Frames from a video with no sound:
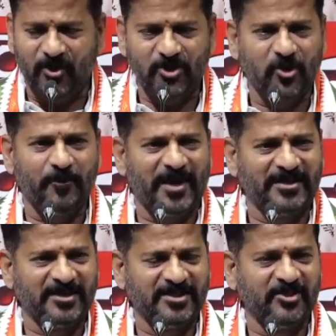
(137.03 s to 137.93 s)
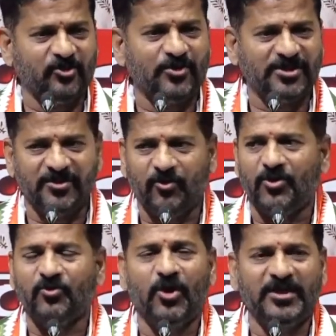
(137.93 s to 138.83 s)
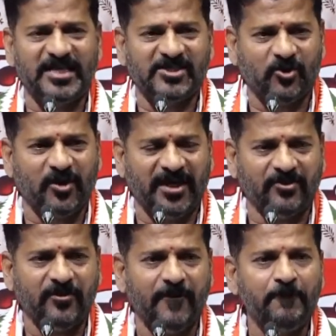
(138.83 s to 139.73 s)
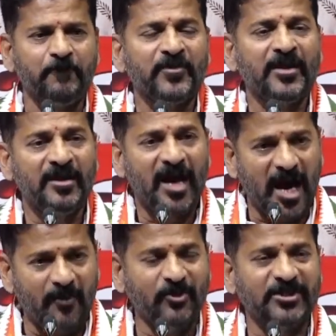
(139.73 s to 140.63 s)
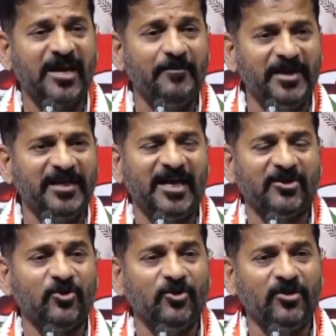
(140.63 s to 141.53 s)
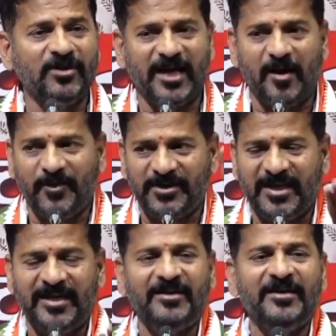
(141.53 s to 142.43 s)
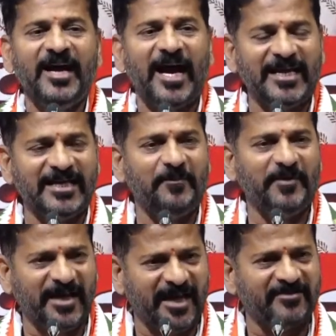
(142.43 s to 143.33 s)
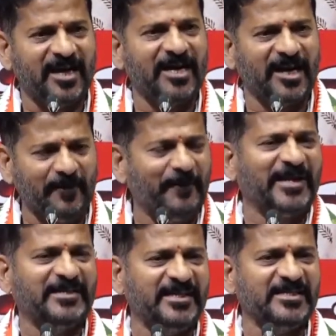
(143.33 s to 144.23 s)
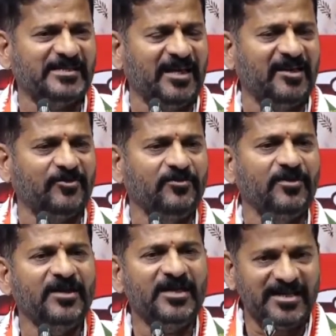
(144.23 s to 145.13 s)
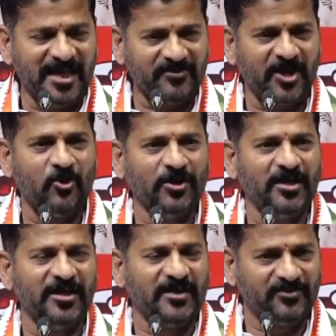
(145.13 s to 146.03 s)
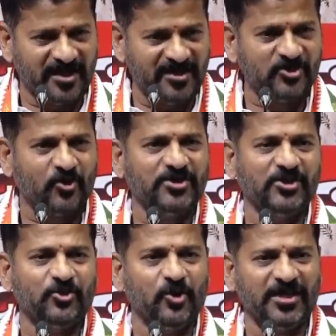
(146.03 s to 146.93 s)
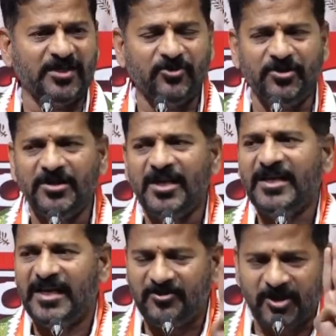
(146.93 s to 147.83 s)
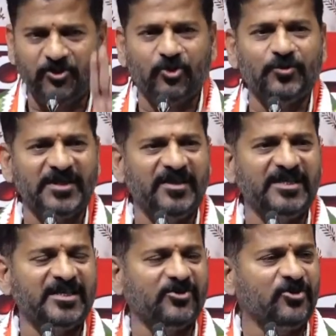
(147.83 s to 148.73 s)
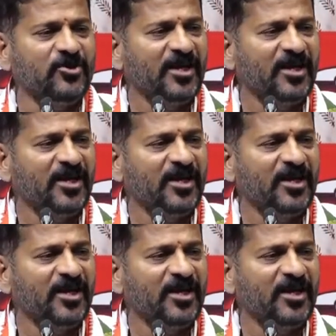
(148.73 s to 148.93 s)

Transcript: ఒడ్లు పంట చేతికి వచ్చింది కొనుగోలు చేసేటోళ్ళు లేరు అమ్ముతే మిల్లర్లు లేకపోతే ఐకేపీ కేంద్రాలలో పట్టి ఇస్తలేరు ఎంత కొన్నా ఎంత తీసుకొచ్చి జోకిండ్రు ఎంత తుట్టి తీసిండ్రు